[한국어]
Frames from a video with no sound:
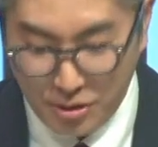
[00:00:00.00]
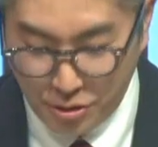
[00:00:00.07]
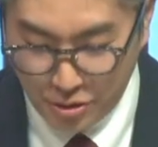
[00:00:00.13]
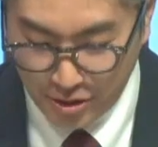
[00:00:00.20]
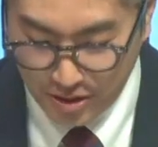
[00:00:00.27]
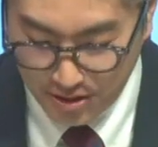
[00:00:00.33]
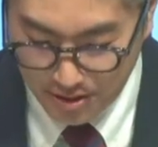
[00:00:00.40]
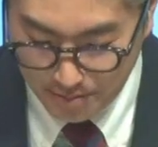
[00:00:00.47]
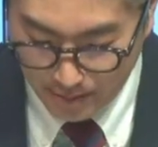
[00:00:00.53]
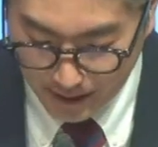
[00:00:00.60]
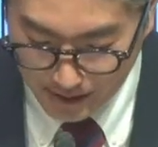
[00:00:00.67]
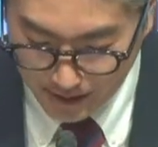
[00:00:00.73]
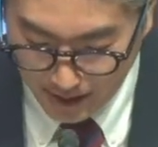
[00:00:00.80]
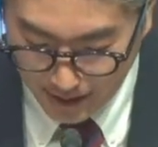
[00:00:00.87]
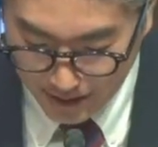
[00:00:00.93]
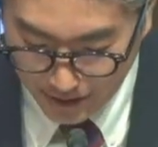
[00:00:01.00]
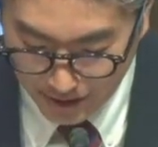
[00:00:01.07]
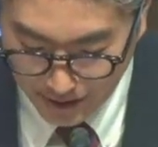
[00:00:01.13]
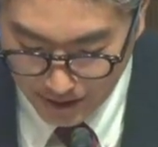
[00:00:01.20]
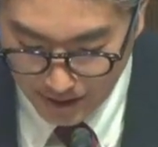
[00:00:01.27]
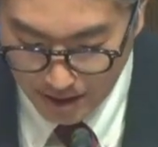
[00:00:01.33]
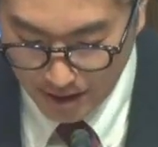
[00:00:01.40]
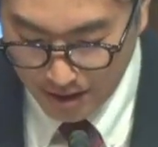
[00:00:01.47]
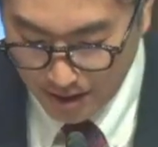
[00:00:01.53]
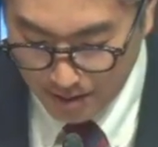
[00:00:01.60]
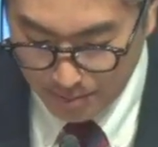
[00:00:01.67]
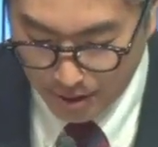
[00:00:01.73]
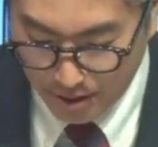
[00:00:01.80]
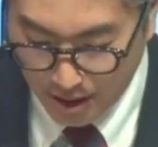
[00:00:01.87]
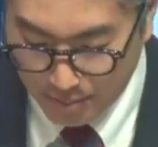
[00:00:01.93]
주일을 맞이하여
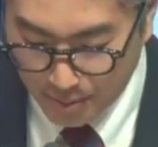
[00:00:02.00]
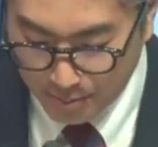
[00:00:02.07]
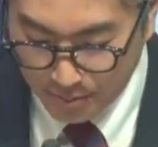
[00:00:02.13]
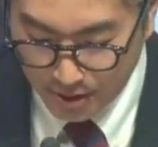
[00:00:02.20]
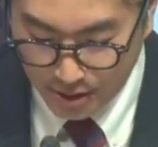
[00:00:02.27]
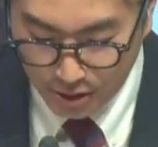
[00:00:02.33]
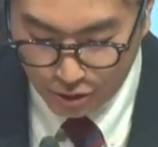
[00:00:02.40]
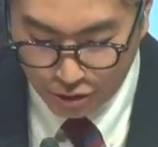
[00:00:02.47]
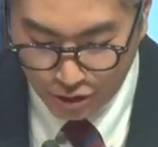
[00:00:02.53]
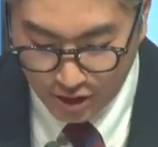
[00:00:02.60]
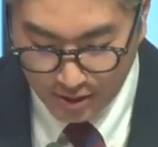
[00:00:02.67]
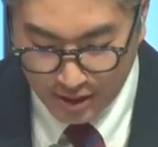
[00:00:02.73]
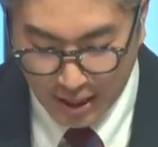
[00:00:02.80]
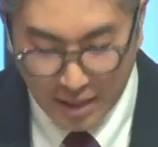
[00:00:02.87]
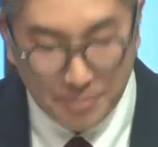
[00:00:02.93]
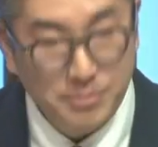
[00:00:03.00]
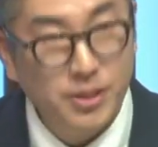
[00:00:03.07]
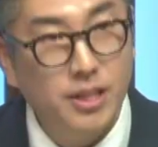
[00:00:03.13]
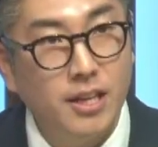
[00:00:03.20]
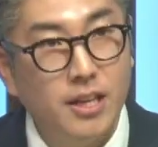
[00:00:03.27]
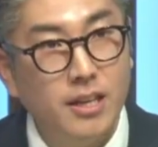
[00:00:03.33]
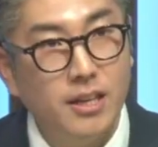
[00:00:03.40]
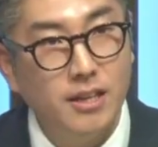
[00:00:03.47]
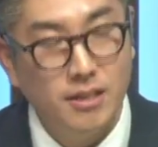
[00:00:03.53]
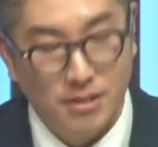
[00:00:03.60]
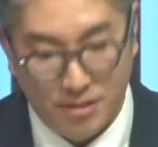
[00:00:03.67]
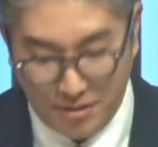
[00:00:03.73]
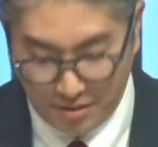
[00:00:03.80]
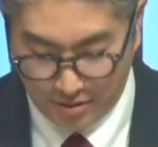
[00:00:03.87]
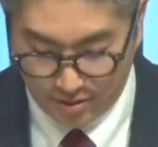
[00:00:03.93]
변함없는 주님과 함께
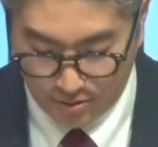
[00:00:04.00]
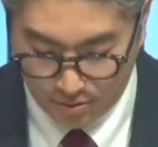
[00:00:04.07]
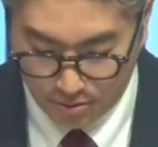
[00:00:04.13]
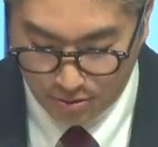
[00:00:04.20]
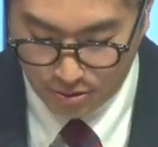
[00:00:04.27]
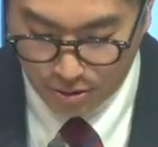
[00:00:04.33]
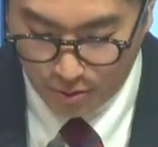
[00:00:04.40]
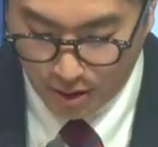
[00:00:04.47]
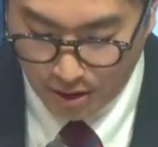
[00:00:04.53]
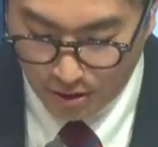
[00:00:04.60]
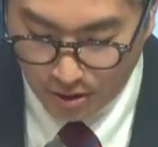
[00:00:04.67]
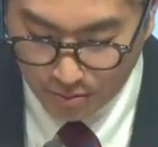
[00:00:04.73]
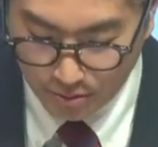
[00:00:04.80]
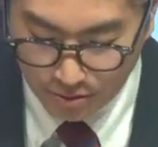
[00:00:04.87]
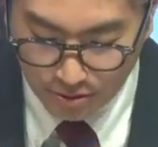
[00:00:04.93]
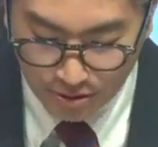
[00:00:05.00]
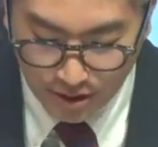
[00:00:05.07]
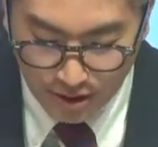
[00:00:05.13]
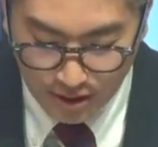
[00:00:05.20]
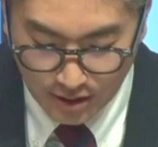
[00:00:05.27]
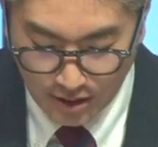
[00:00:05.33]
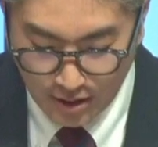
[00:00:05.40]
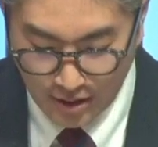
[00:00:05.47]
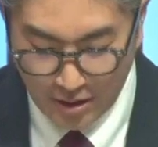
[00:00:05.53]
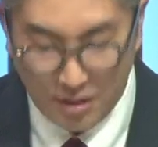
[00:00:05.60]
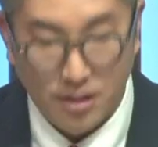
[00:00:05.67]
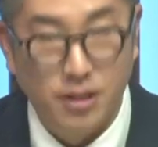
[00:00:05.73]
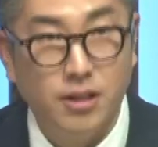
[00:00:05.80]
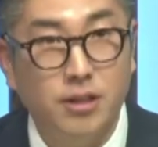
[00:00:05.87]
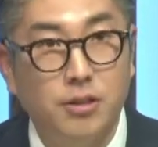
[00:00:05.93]
어, 또 저와 여러분들이
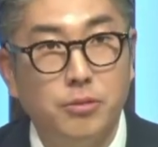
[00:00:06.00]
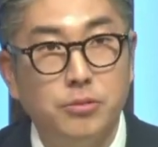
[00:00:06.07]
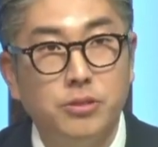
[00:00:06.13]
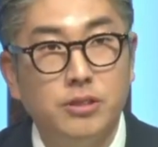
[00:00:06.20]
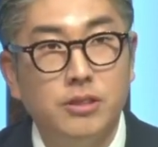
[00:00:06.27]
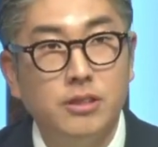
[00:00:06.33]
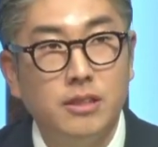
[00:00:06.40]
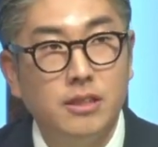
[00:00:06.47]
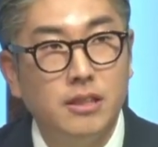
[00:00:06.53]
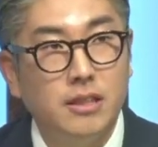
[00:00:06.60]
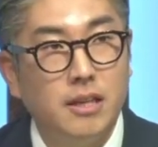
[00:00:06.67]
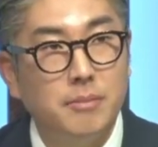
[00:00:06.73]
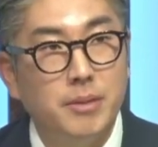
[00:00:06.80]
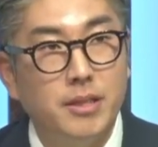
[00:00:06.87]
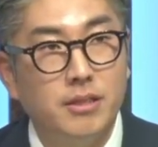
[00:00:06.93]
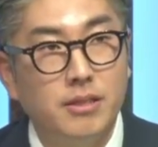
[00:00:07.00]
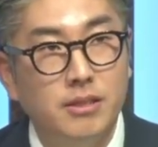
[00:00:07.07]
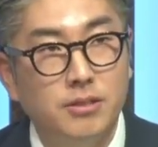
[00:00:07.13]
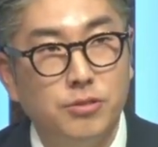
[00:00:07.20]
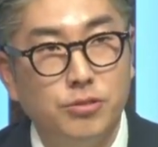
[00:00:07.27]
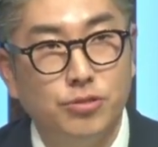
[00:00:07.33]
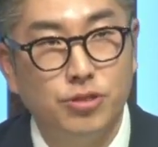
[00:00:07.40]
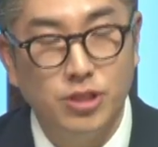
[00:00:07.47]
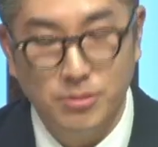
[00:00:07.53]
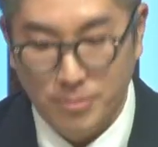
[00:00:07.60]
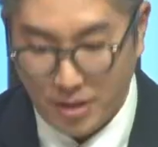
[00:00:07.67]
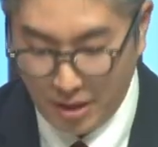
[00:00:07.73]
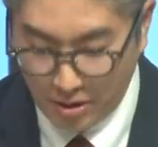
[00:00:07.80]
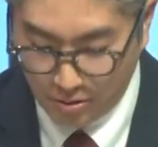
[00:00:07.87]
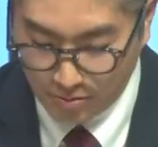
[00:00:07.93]
어, 오늘 이 예배를 또
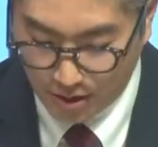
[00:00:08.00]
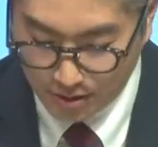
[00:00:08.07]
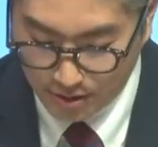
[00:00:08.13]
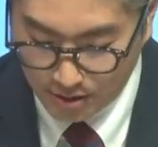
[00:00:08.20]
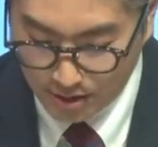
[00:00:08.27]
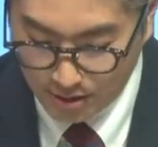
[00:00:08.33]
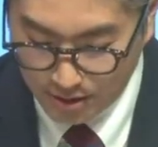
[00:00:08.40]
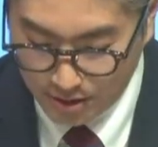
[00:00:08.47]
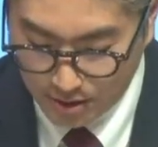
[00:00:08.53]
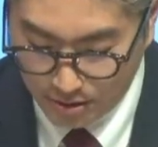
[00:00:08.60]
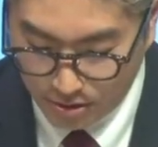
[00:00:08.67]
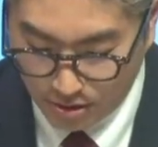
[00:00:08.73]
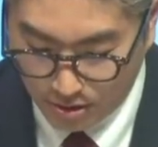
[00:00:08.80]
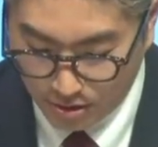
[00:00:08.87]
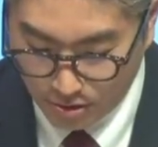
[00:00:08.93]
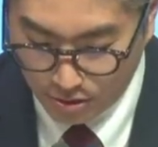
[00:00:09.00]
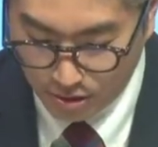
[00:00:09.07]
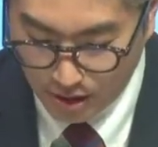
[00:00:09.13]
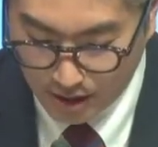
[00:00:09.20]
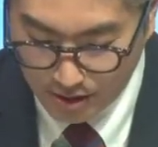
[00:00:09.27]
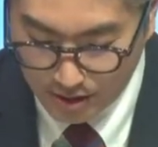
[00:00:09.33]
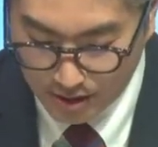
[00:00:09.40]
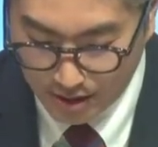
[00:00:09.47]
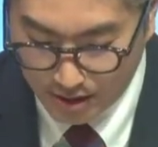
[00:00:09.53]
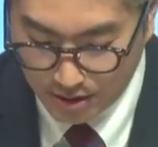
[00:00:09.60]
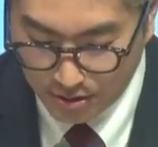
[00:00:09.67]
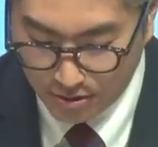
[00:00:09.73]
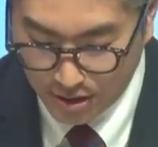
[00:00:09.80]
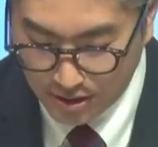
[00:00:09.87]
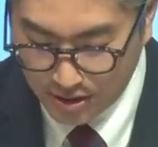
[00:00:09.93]
주님께 영광 드리는 어, 귀한
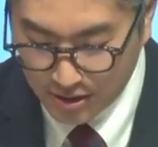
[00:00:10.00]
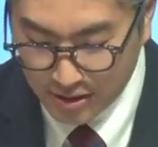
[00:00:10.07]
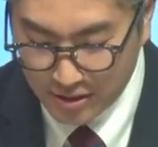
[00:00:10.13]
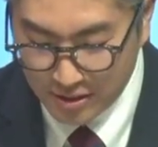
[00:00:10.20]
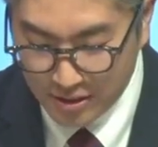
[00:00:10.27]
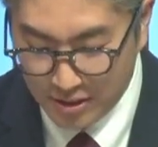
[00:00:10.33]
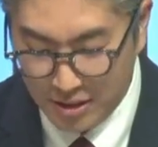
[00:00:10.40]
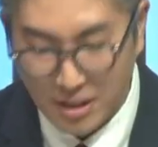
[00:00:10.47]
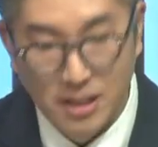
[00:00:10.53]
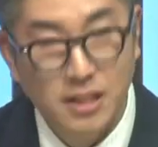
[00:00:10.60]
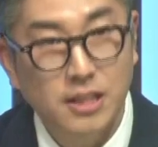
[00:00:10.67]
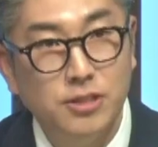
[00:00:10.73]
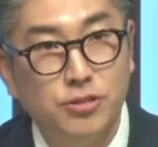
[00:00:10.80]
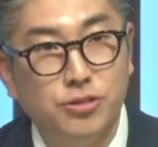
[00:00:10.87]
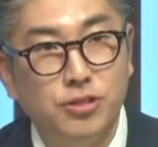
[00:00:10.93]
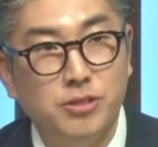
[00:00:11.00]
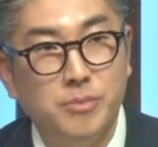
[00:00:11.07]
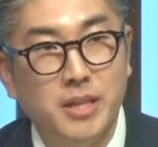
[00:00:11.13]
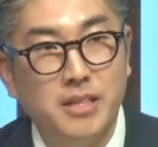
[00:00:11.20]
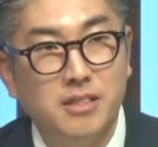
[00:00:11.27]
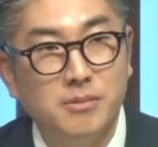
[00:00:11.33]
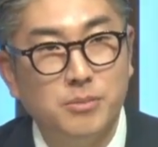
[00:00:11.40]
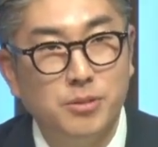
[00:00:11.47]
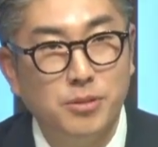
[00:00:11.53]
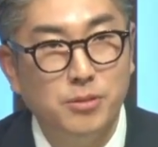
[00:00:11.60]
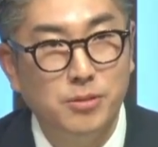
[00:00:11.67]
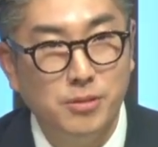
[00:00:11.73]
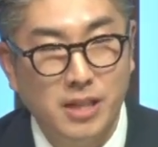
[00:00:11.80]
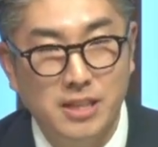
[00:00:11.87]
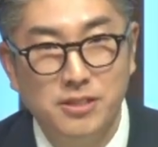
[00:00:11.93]
시간이 되시기를 주님의
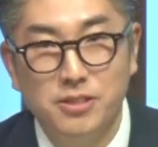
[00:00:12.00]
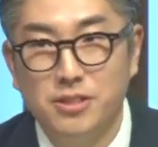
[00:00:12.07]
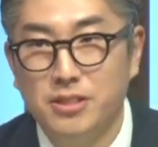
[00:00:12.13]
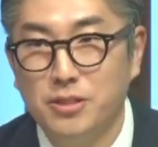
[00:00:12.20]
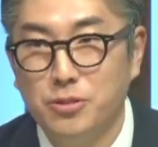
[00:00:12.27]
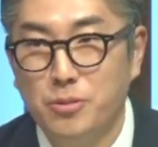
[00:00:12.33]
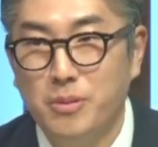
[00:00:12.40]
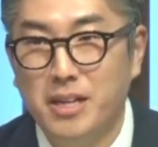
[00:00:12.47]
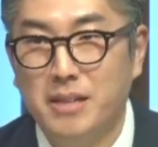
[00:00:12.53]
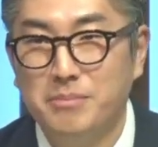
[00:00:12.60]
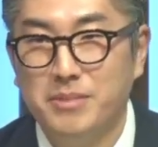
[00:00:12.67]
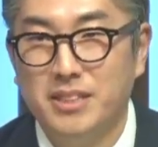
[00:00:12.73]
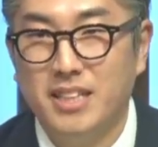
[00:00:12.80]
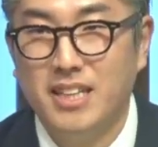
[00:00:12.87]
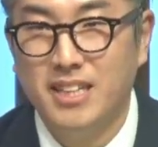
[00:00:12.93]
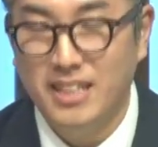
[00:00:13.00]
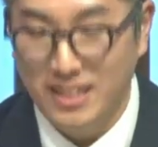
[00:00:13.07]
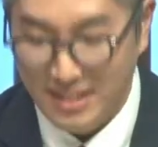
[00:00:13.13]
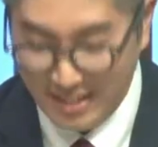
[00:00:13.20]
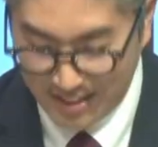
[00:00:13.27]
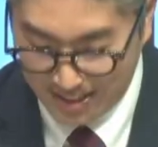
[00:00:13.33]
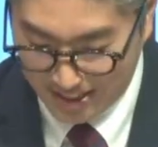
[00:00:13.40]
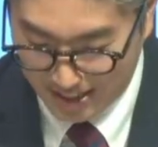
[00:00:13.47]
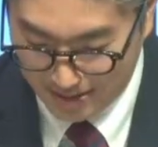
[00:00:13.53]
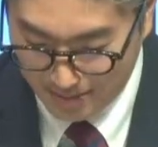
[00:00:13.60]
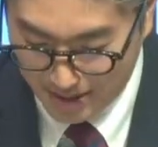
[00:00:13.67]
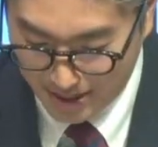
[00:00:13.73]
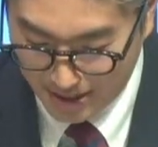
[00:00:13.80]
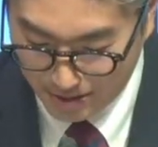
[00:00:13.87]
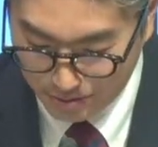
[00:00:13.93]
이름으로 간절히 소망합니다.
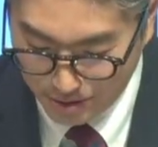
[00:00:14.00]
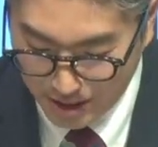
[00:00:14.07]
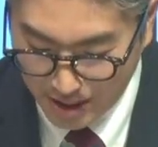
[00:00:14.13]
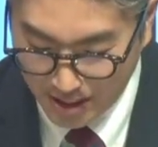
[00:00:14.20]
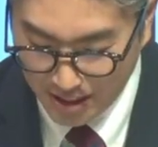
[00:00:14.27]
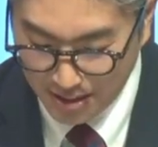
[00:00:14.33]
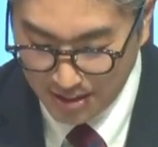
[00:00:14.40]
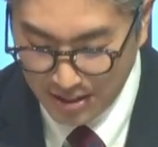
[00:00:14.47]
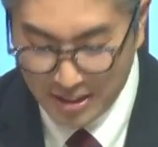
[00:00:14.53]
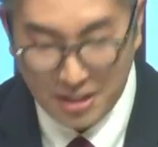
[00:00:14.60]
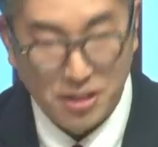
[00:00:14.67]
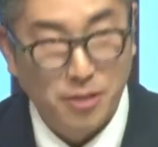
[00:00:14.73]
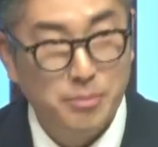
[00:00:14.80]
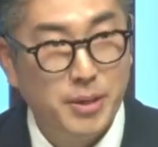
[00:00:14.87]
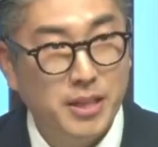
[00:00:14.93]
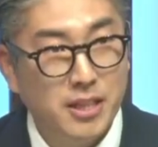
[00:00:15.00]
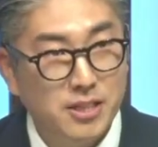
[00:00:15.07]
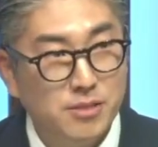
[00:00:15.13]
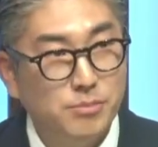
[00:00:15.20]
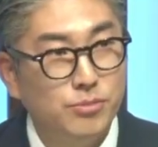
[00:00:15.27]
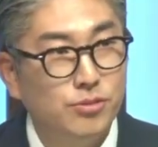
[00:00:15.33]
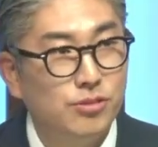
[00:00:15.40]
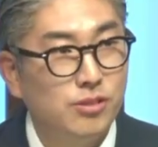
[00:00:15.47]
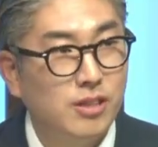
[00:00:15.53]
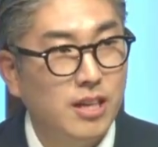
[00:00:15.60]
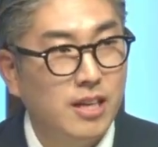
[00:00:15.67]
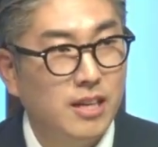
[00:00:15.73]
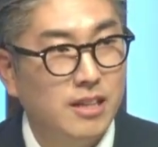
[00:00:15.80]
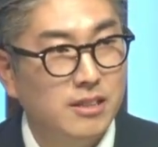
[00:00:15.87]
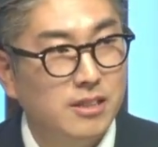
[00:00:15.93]
아멘. 우리 옆에 계신
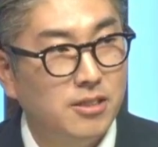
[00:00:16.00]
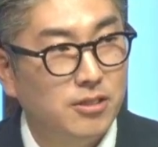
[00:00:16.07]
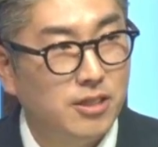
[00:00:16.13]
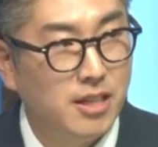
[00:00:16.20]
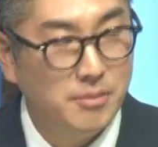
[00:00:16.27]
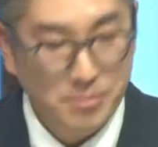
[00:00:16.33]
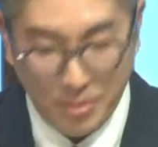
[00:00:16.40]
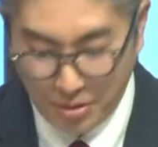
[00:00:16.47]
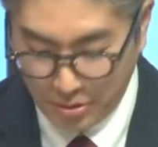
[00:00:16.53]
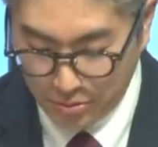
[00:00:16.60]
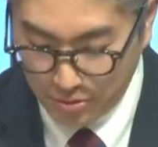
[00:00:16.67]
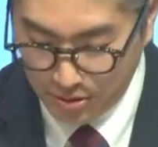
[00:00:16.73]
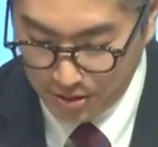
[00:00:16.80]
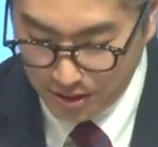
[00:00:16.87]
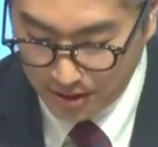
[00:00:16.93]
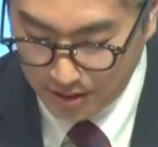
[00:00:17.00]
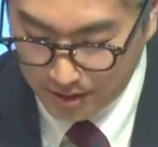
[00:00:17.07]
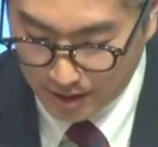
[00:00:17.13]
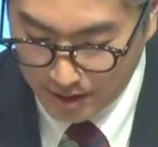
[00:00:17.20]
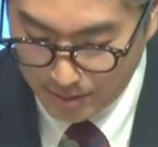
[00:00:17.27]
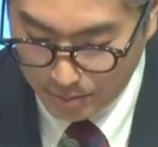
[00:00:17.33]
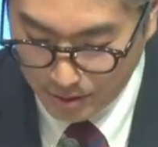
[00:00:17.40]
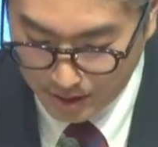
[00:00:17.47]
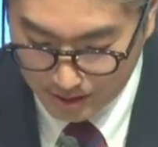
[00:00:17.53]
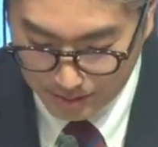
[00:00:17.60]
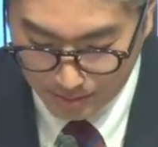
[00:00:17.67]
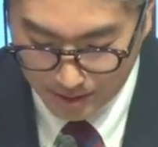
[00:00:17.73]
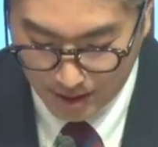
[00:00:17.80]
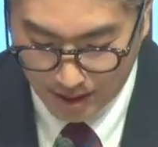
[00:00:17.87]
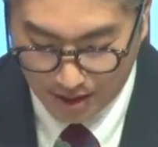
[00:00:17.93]
분들과 이렇게 한번 오늘 인사해
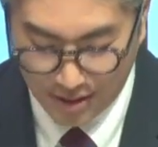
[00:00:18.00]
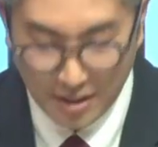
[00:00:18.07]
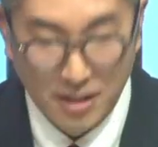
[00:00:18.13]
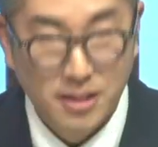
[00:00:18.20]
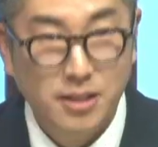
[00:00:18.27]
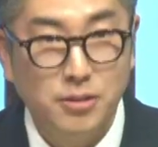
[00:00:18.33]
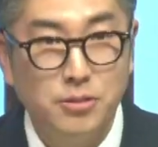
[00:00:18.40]
보겠습니다.